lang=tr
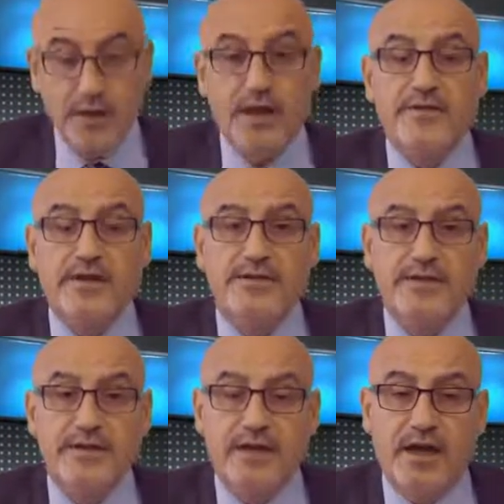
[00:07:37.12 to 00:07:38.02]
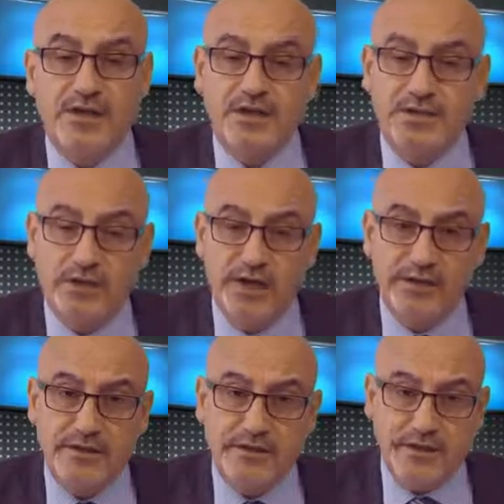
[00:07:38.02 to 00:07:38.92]
Evet, e, haçta ölen
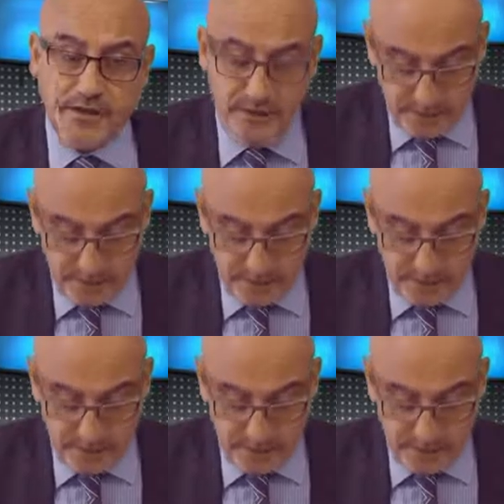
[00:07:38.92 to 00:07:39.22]
e,